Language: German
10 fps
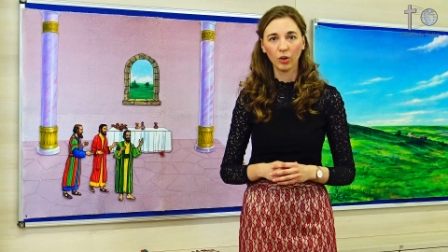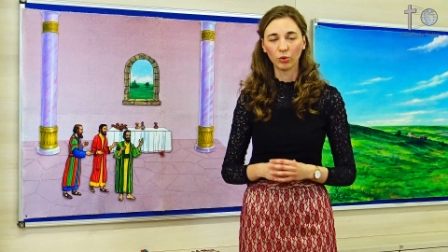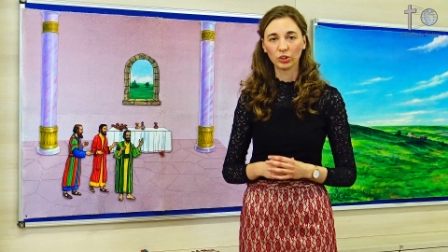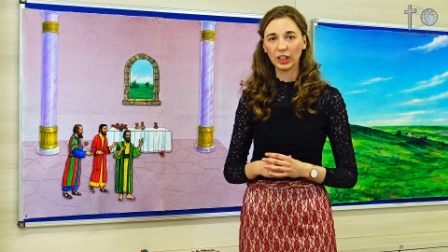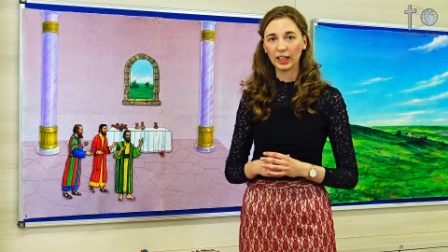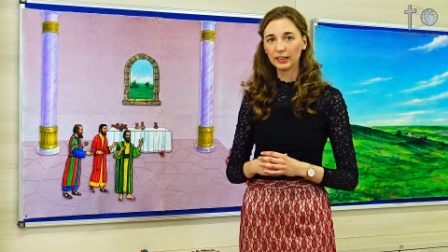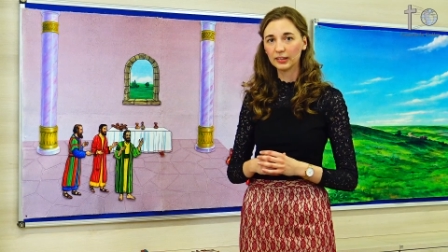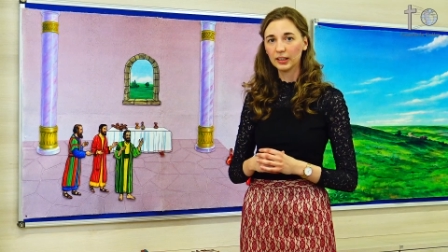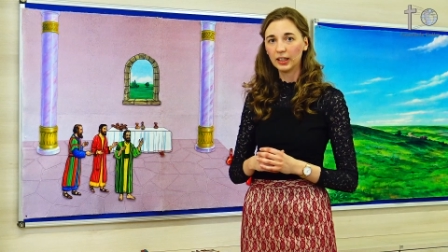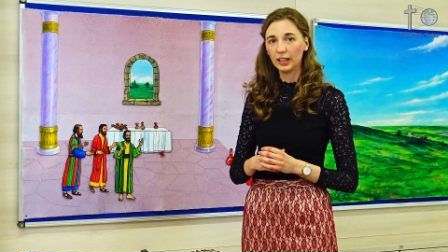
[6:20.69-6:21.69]
und
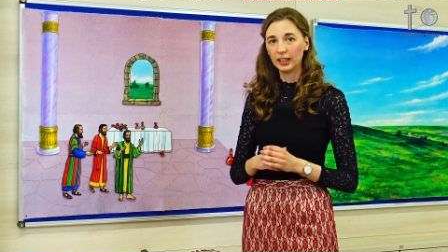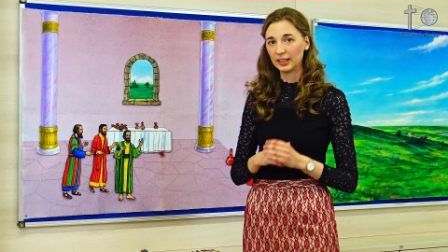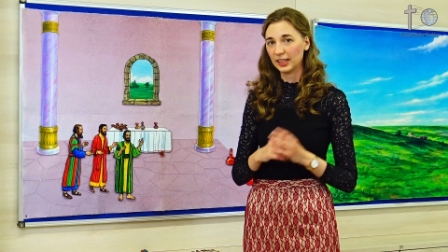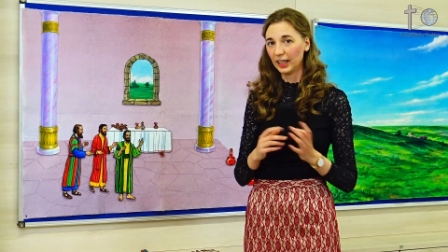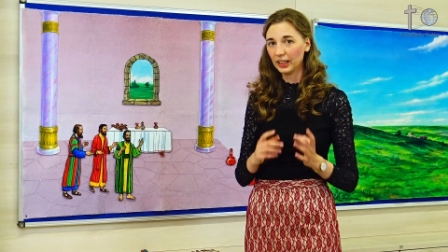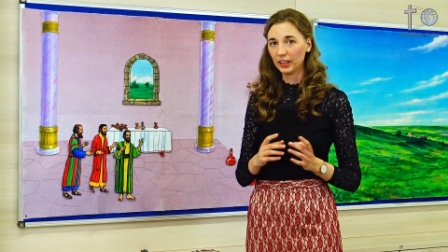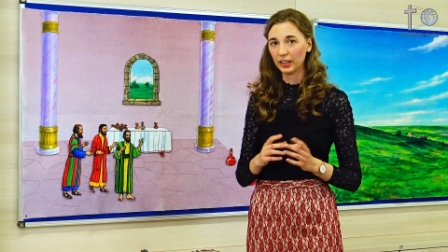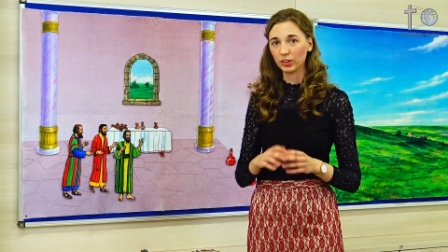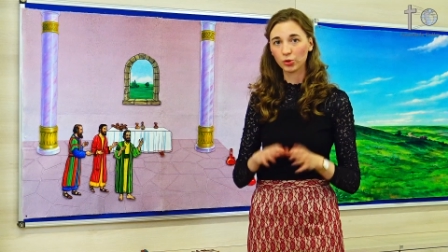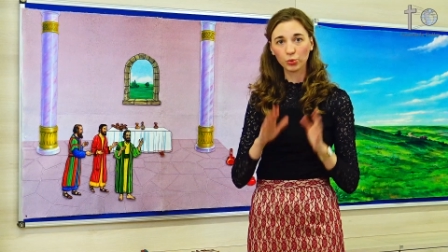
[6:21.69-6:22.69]
hat
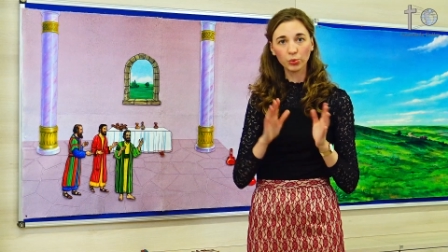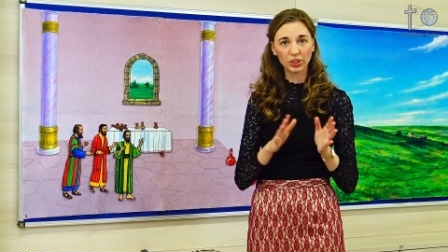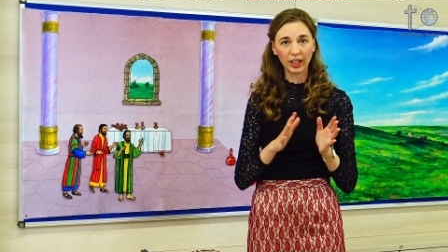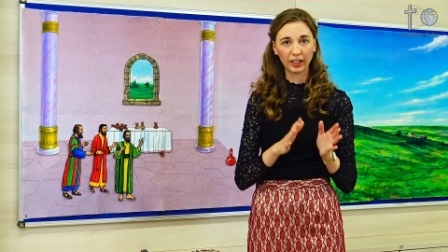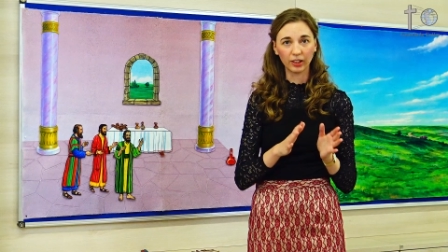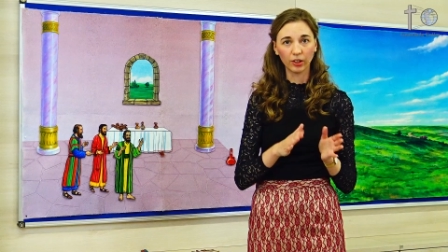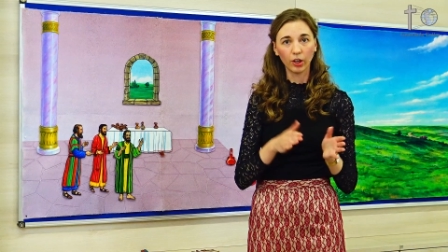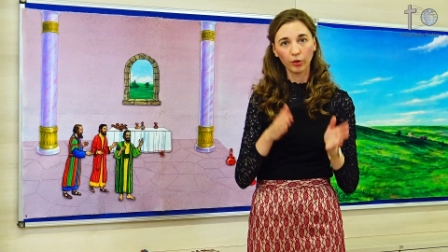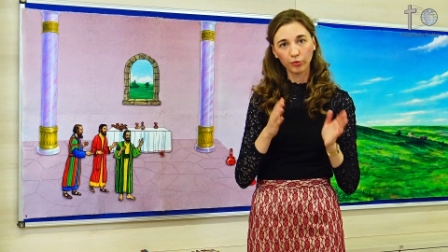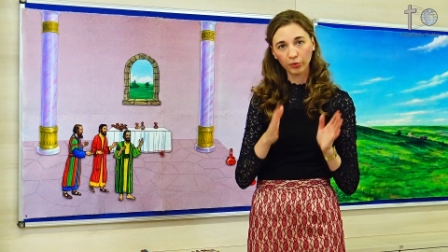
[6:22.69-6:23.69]
letztendlich zu seinen
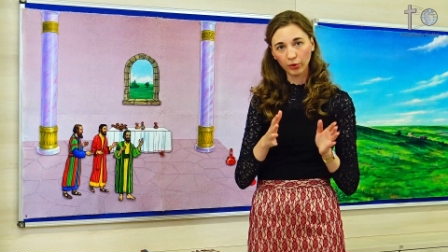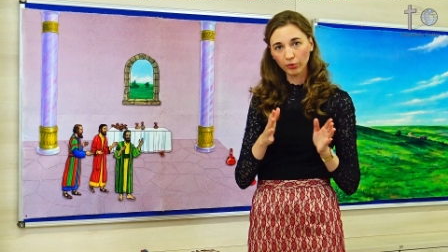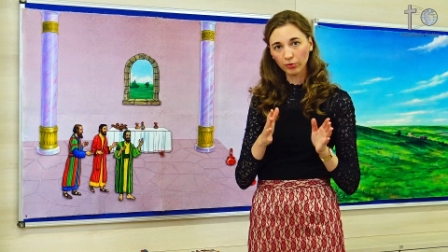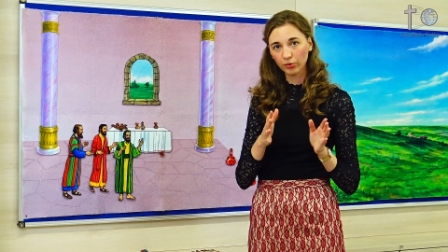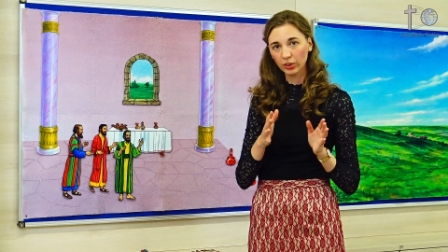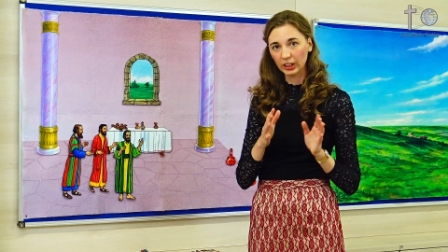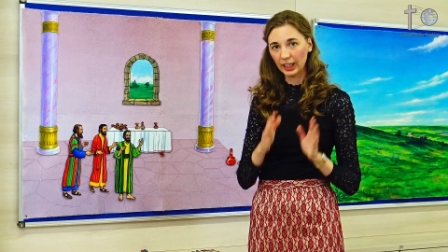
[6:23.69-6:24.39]
fünf